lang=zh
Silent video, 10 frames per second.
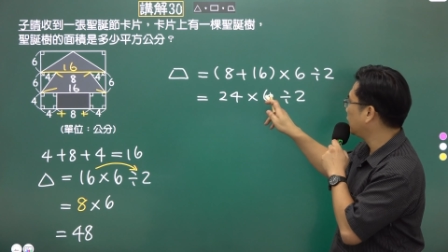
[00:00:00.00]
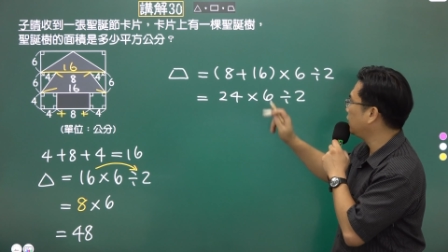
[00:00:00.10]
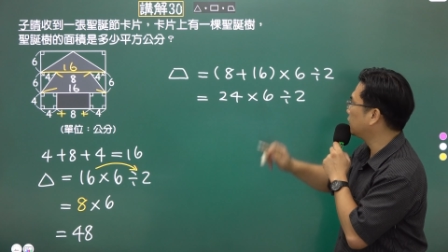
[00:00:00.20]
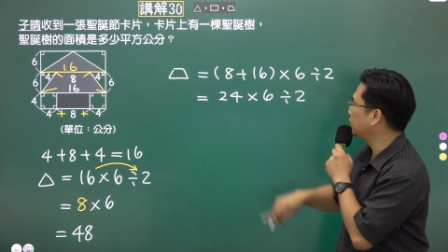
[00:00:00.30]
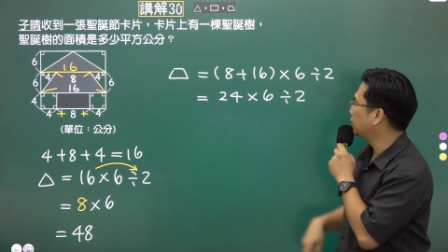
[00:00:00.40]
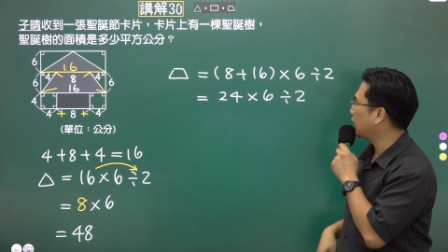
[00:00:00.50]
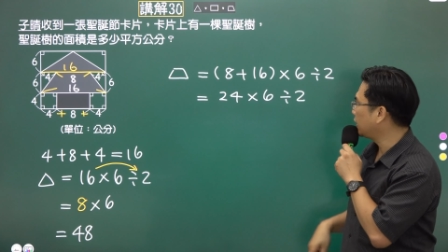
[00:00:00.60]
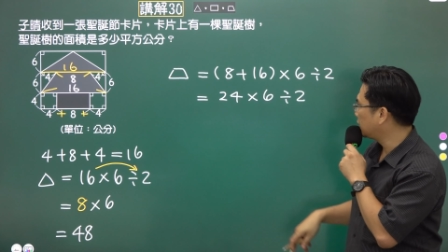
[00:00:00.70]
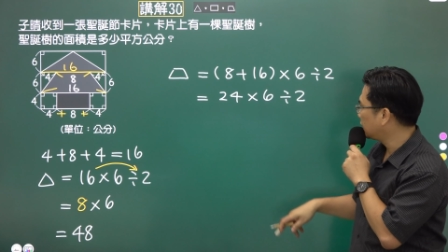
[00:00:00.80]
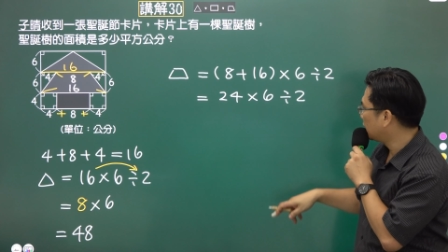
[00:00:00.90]
个6都
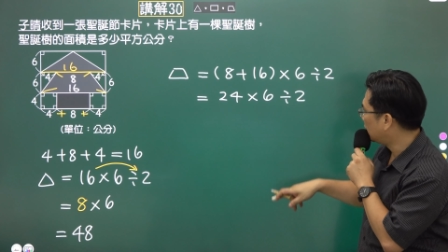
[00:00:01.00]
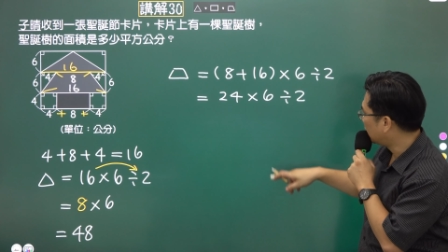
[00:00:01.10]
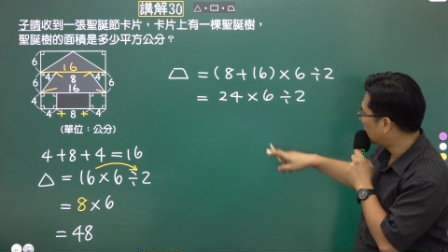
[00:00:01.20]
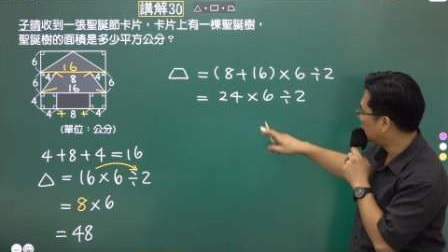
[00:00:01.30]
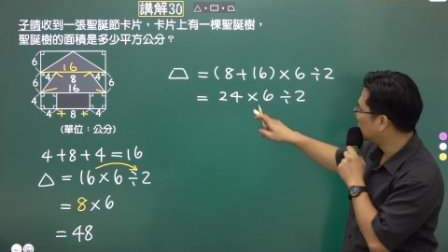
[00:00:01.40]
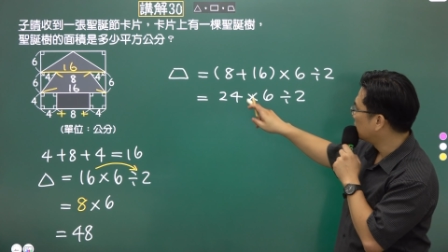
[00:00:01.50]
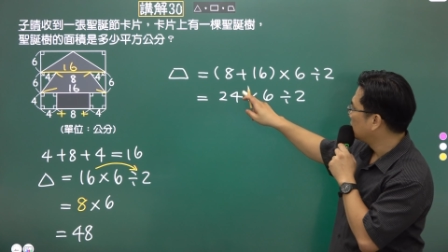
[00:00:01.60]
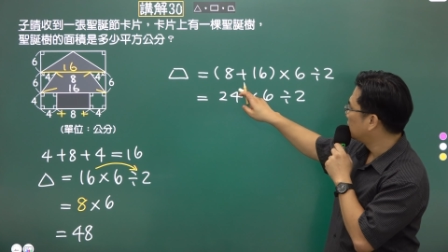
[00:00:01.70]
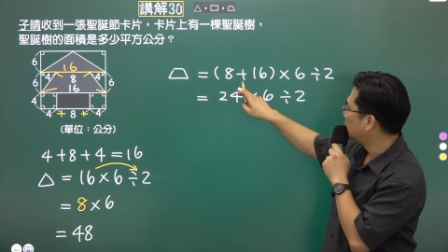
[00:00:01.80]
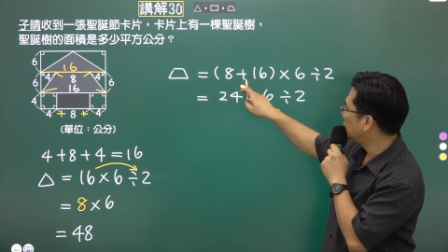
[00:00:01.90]
太小了哈，
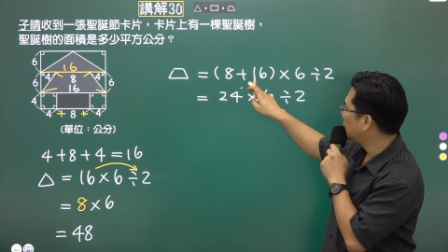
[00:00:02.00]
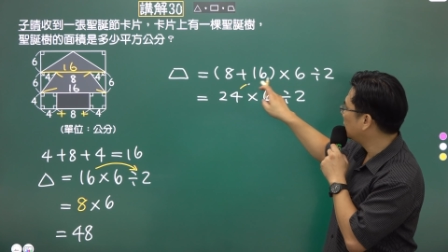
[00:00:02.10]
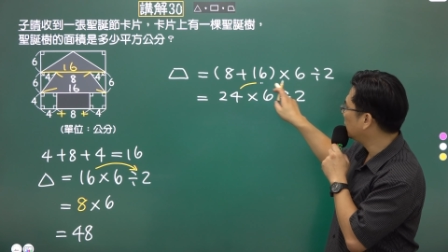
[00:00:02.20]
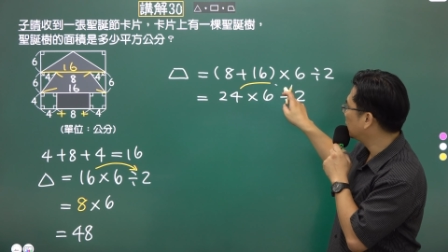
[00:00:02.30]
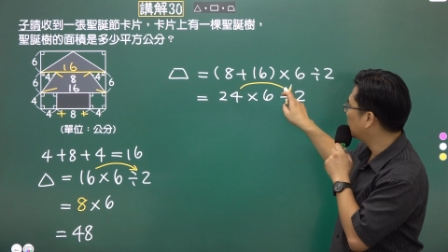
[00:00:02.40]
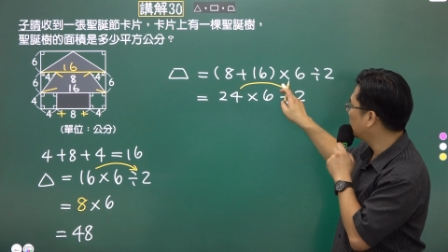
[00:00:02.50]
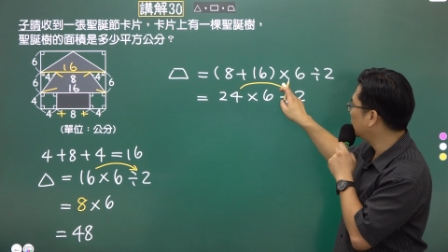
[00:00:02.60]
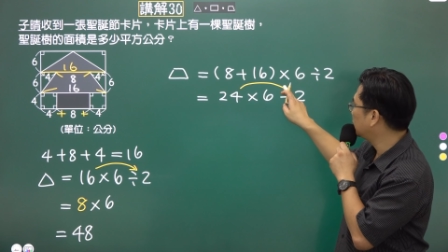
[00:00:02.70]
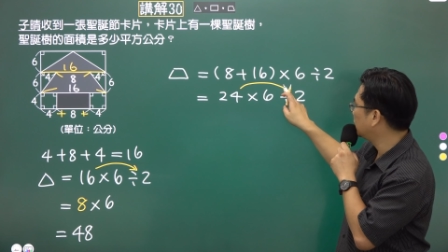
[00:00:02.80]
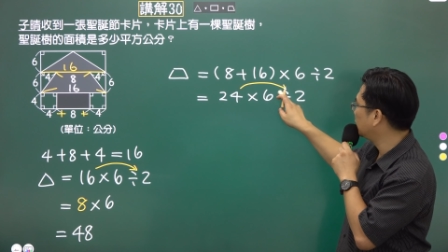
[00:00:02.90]
我喜
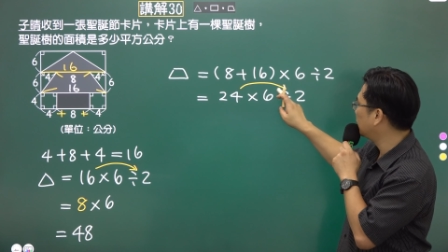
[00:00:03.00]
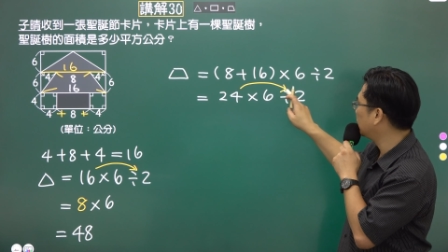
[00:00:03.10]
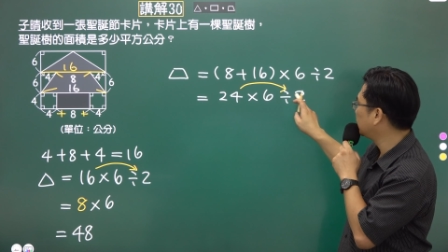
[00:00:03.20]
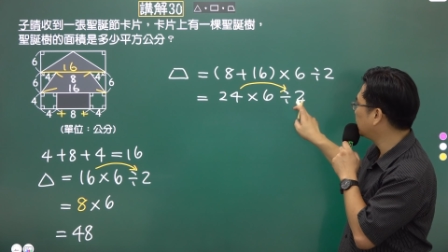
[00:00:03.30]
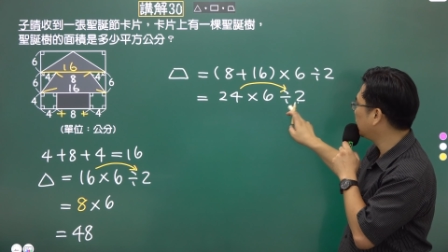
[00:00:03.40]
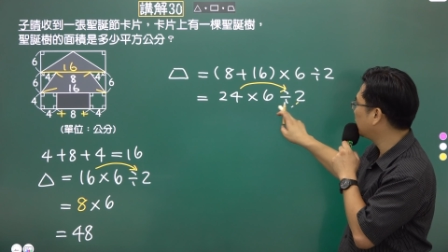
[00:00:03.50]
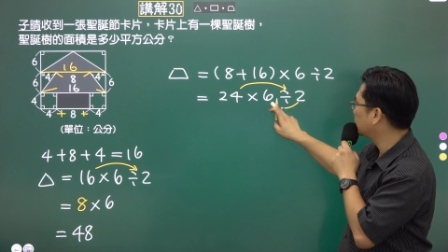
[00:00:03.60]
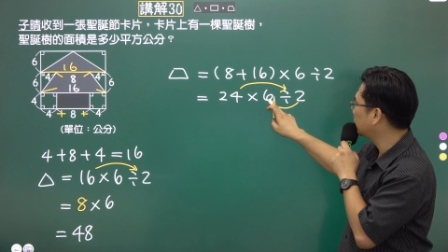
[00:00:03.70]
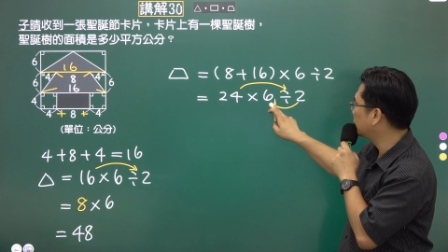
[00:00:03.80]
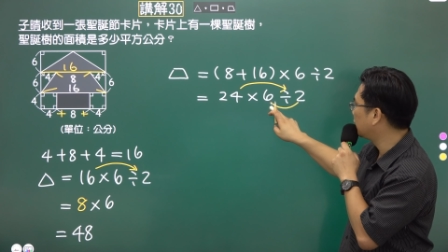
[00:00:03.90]
欢这
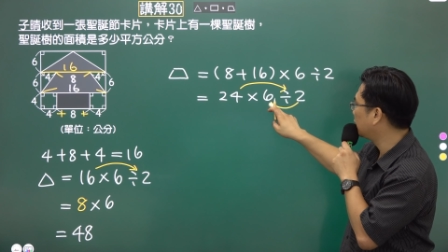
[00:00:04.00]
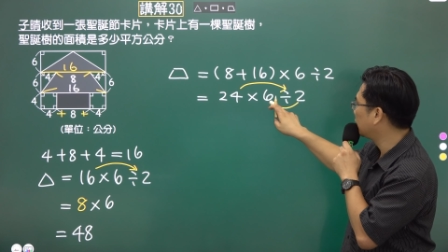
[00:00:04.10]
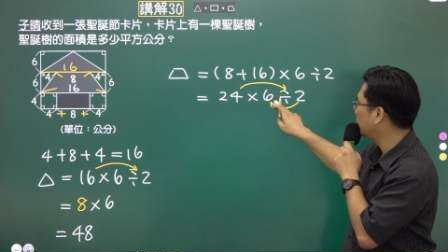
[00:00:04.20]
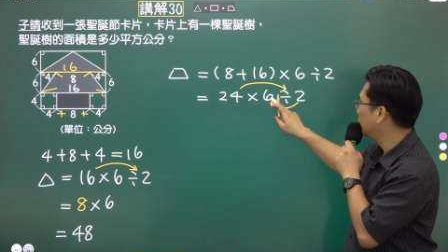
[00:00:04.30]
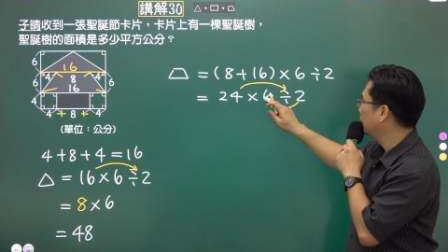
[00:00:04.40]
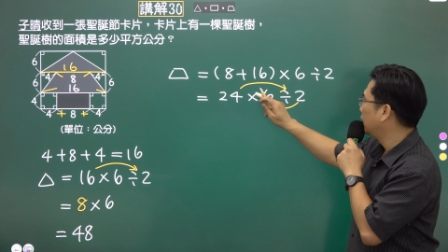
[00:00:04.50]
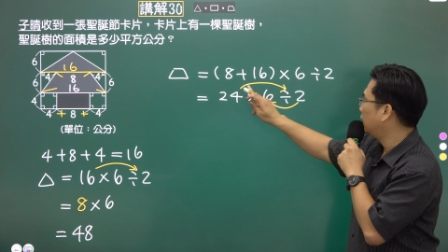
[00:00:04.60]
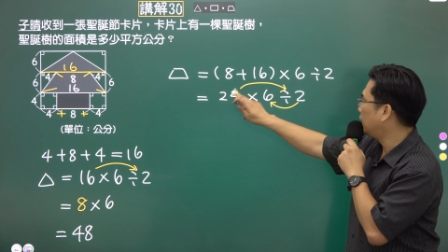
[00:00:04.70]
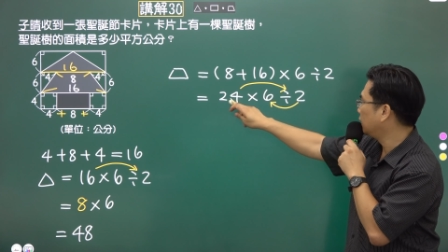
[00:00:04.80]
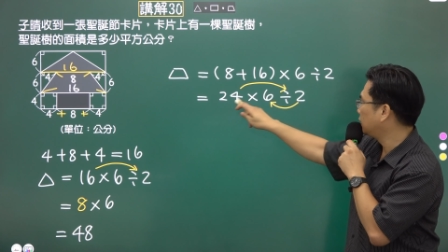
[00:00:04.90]
样子
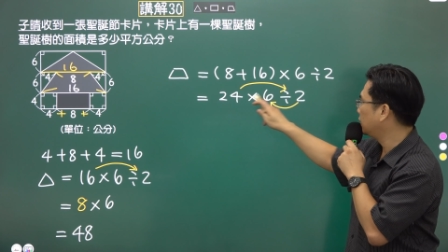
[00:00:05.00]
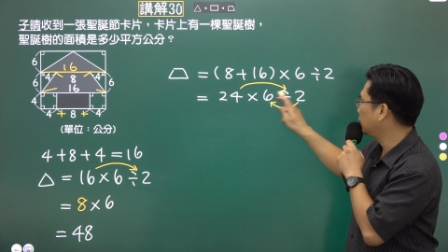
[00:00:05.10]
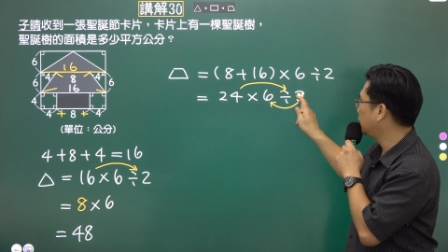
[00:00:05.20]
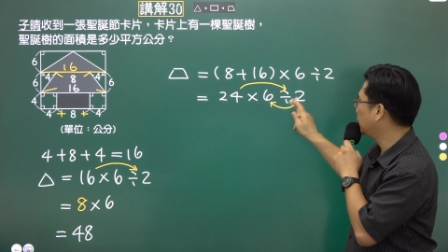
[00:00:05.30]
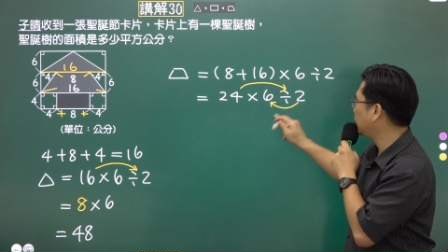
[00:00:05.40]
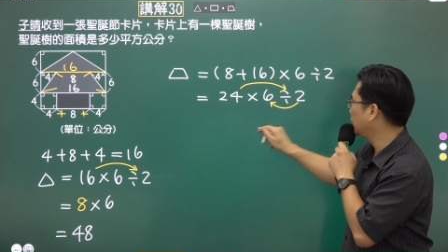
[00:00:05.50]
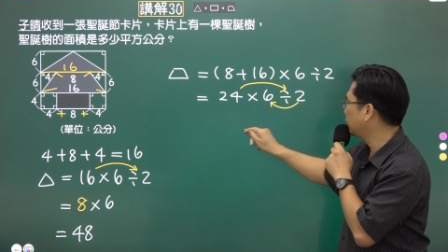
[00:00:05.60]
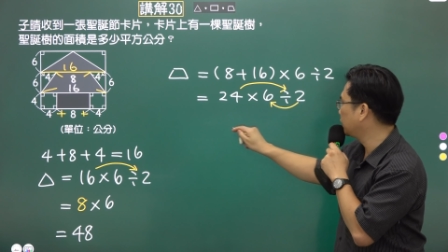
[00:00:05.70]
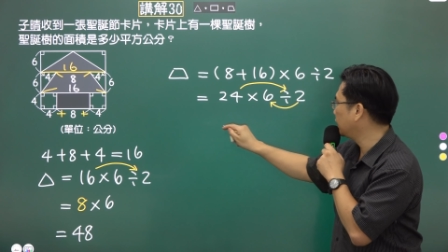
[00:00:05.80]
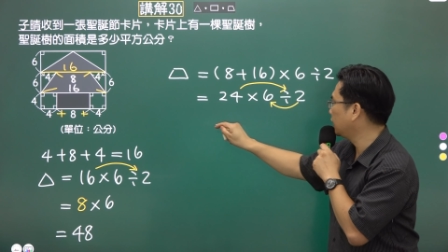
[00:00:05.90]
哈，24先
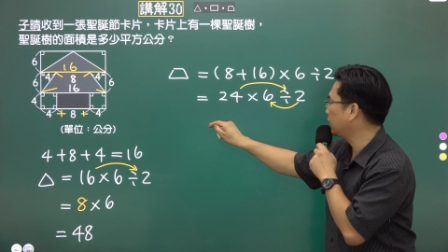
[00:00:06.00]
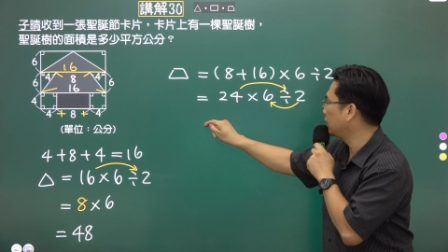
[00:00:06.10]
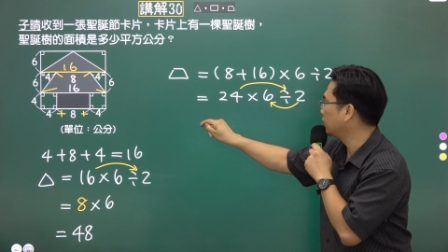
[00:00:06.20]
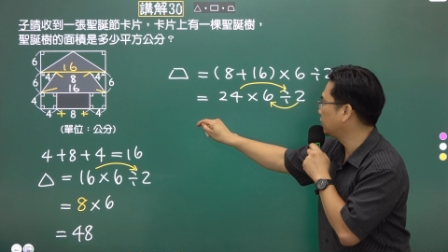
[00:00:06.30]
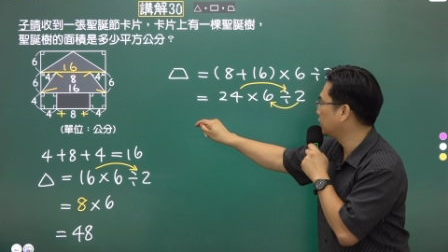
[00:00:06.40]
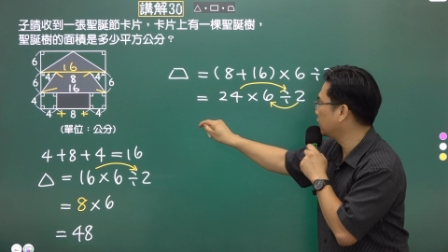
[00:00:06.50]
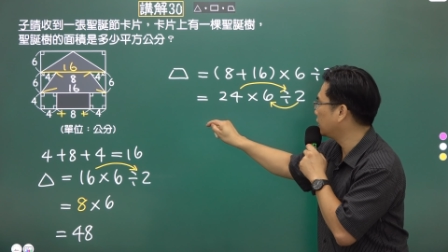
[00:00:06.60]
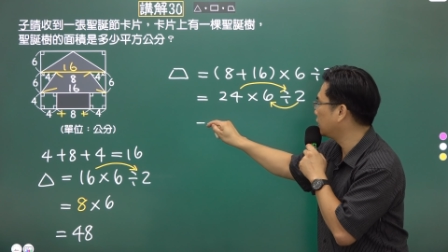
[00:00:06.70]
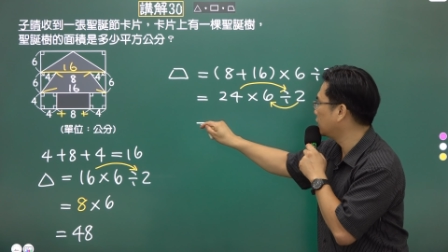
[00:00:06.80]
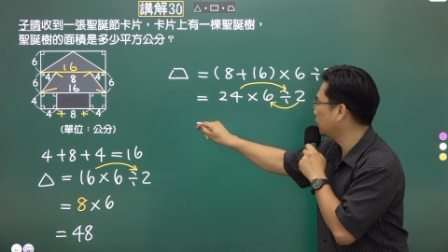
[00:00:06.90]
除以2等于
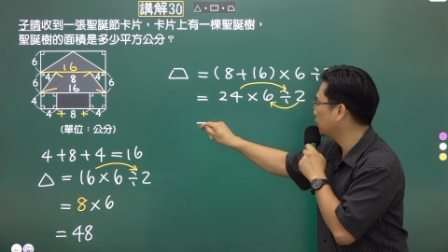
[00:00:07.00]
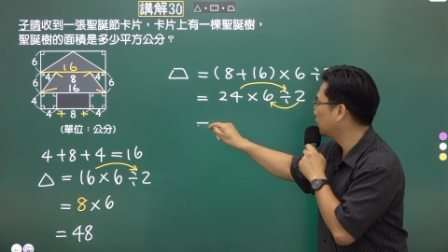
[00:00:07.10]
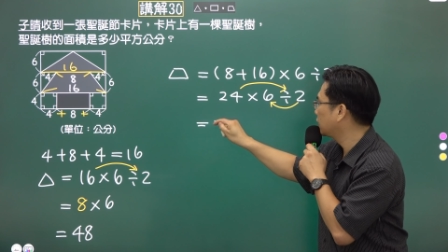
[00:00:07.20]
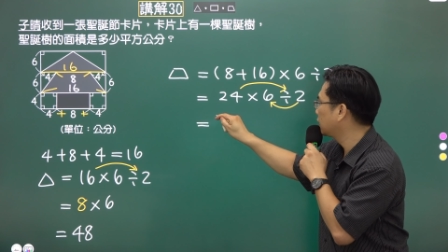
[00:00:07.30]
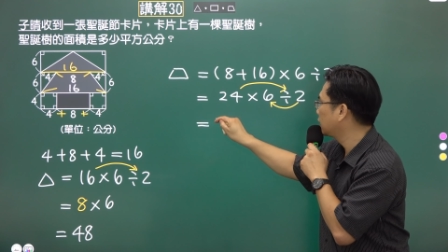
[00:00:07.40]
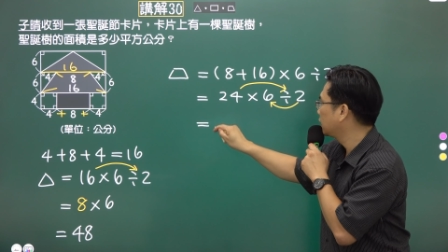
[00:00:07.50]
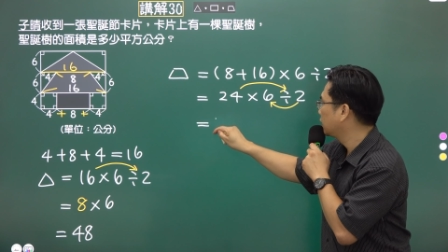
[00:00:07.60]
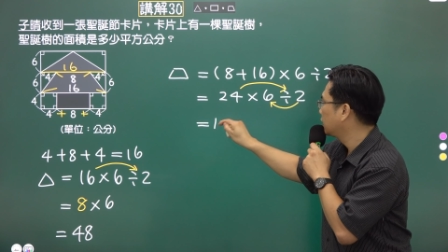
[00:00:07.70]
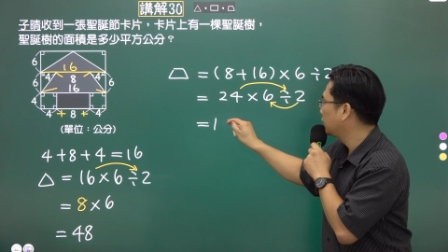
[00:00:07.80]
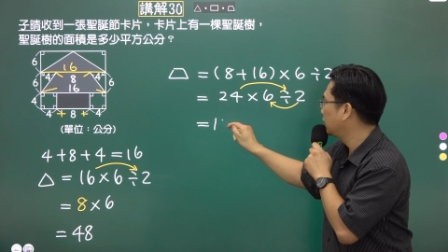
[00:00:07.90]
12，
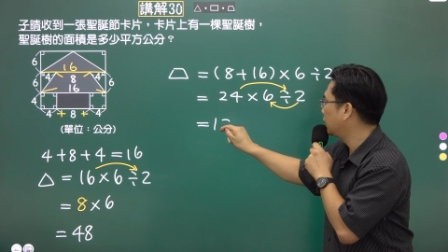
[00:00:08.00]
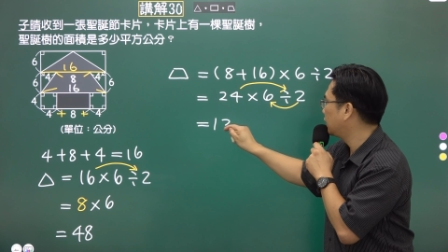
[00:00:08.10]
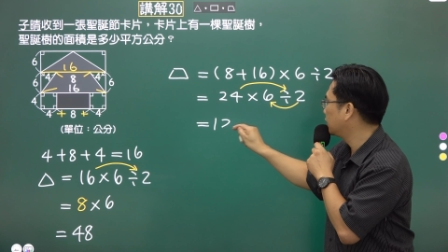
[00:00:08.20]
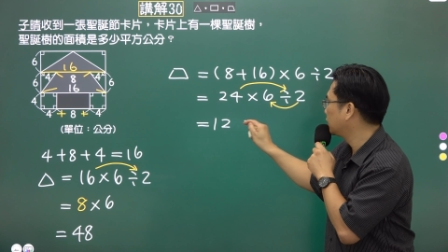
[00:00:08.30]
然后